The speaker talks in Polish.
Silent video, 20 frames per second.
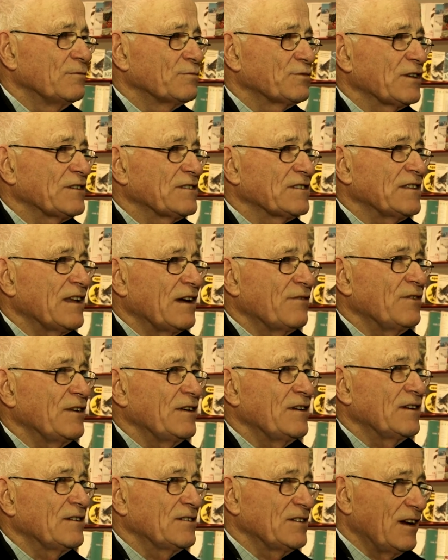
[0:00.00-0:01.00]

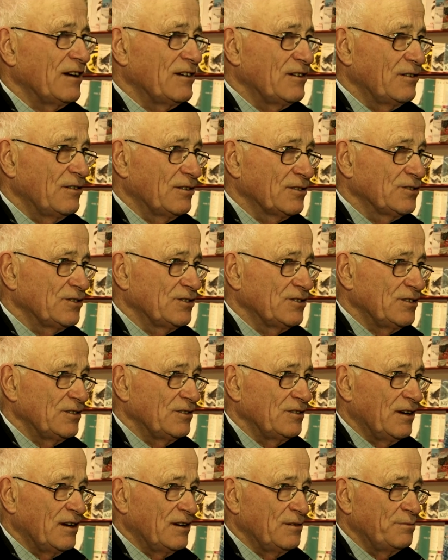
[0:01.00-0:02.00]
przedstawienie
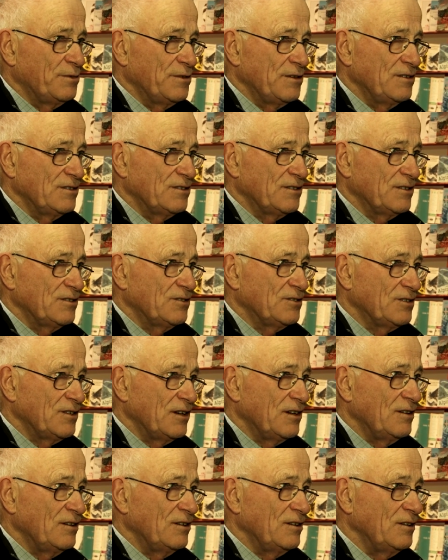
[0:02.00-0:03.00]
działalności
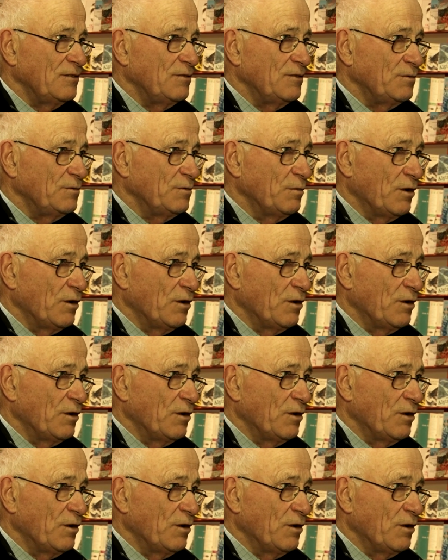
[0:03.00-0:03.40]
alpinistycznej i